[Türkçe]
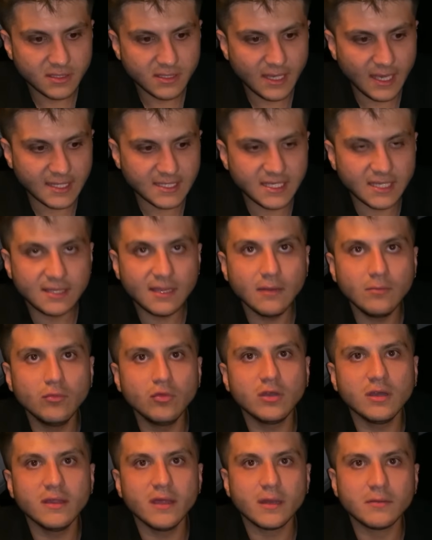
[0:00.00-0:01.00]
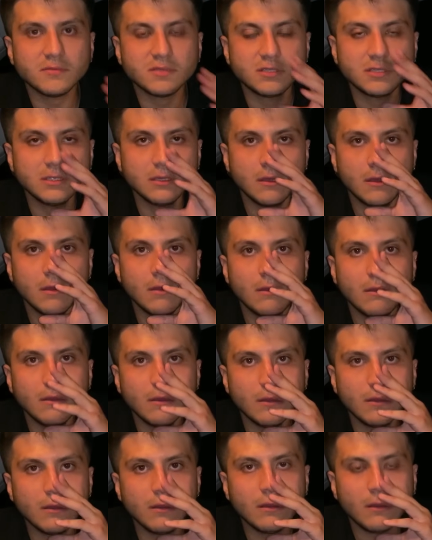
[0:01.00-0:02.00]
Gerçekten bu kadarmış.
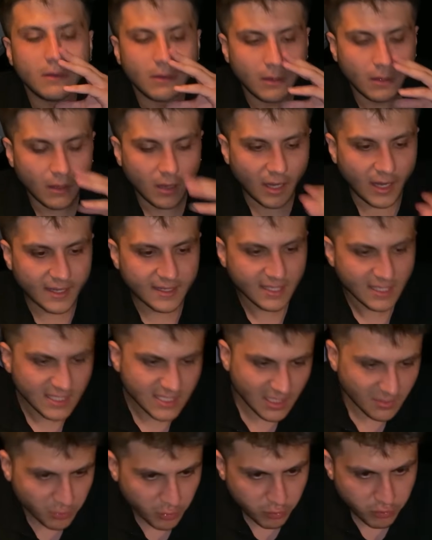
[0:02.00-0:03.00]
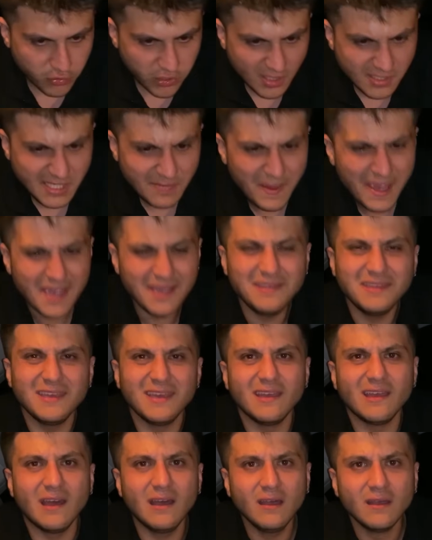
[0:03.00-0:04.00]
Arkadaşlar bu, bu nasıl bir
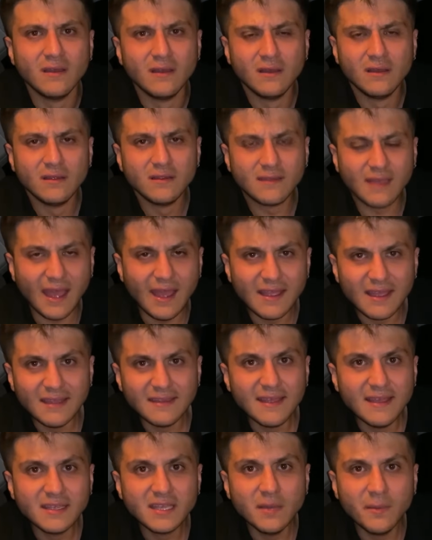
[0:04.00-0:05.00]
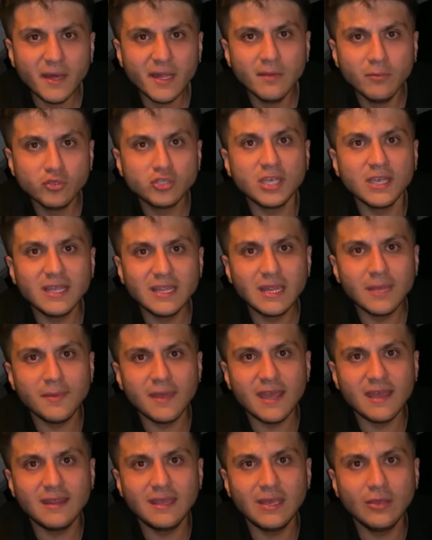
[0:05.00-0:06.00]
hediye ya? Tenge tenge bana bu şekilde
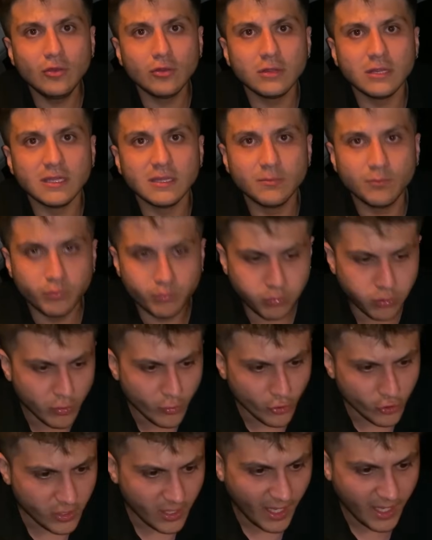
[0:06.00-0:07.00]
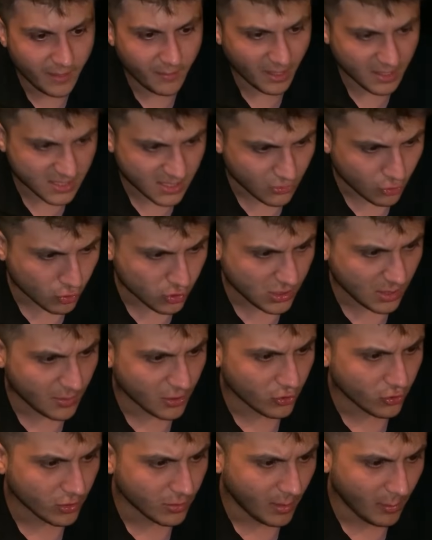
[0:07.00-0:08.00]
bir hediye yolladı. Bu muydu yani? Başka dosya
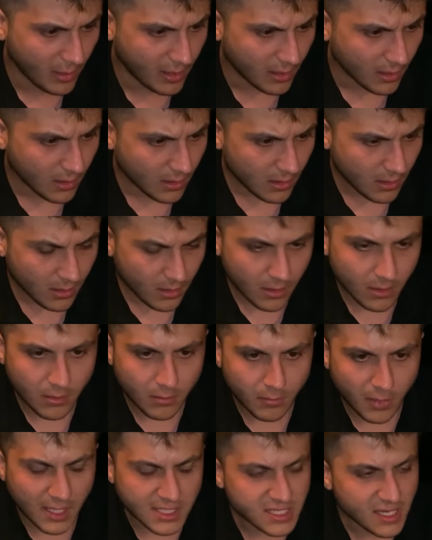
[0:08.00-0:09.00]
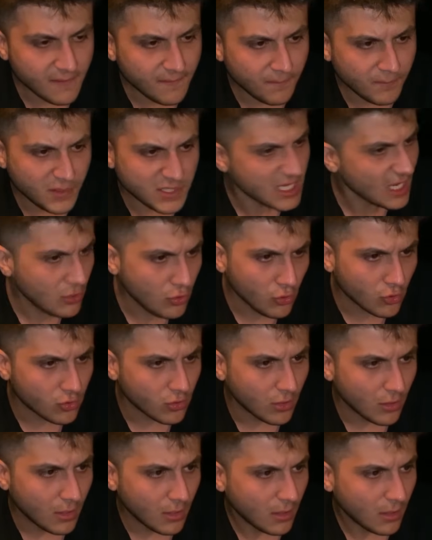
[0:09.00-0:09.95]
bakıyorum ama Başka bir şey yok.